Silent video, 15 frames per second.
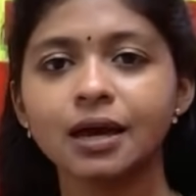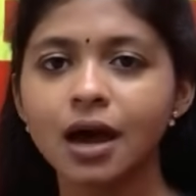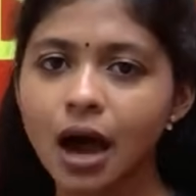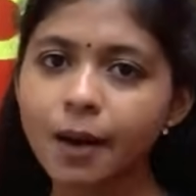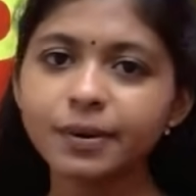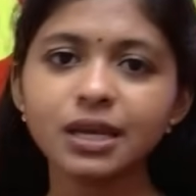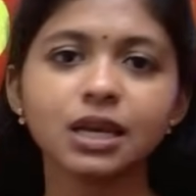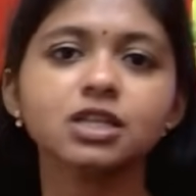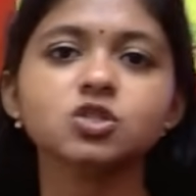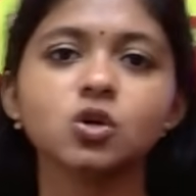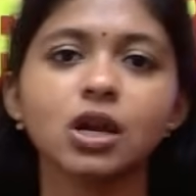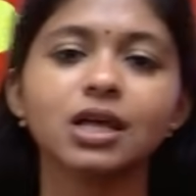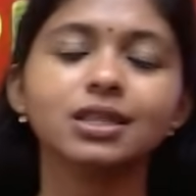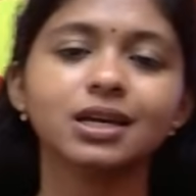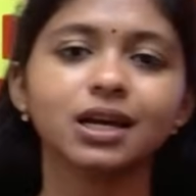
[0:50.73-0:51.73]
அப்படிலாம்
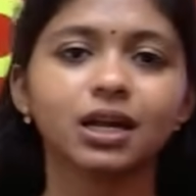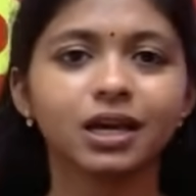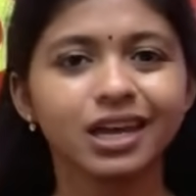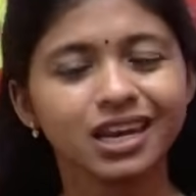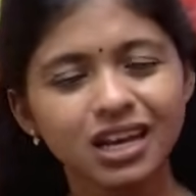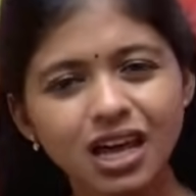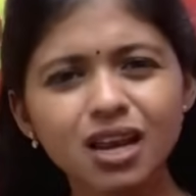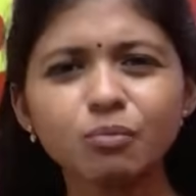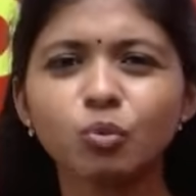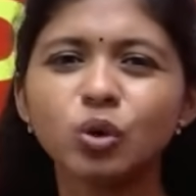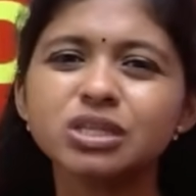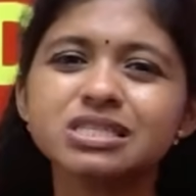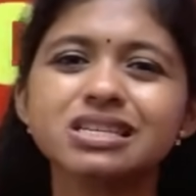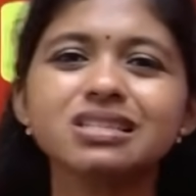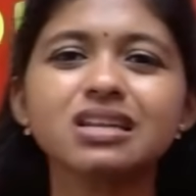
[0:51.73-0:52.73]
சொல்லாதீங்கடா என்னால்
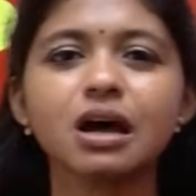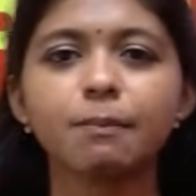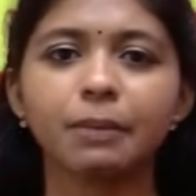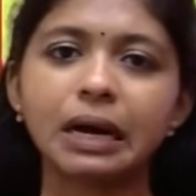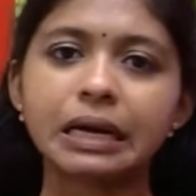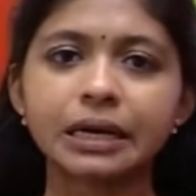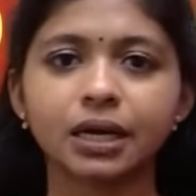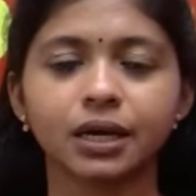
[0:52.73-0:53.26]
முடிஞ்சது நான் பண்ணுறேன்